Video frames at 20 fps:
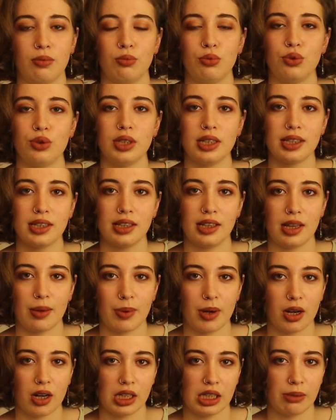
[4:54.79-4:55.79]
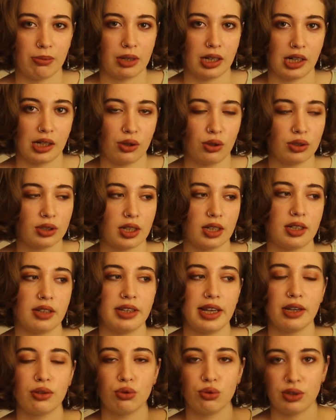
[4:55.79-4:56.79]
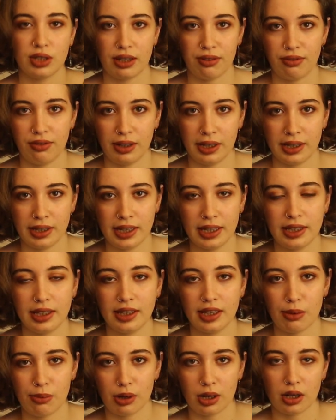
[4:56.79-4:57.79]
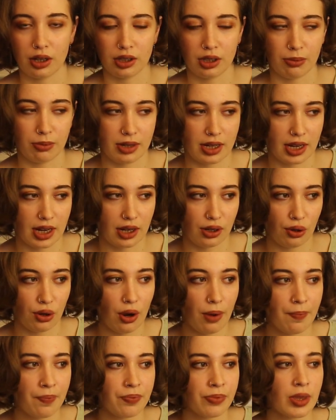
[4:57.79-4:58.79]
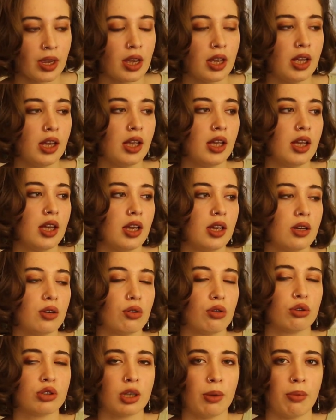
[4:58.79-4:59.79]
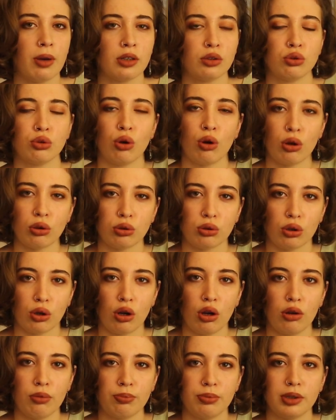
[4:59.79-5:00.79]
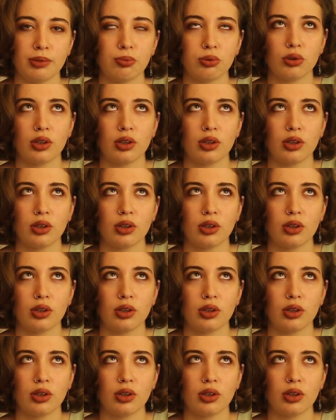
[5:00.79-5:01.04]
Müzik dinlemek anlamına geliyor. Zaten écouter fiili de dinlemek anlamına geliyor. O zaman ne oluyor? Biz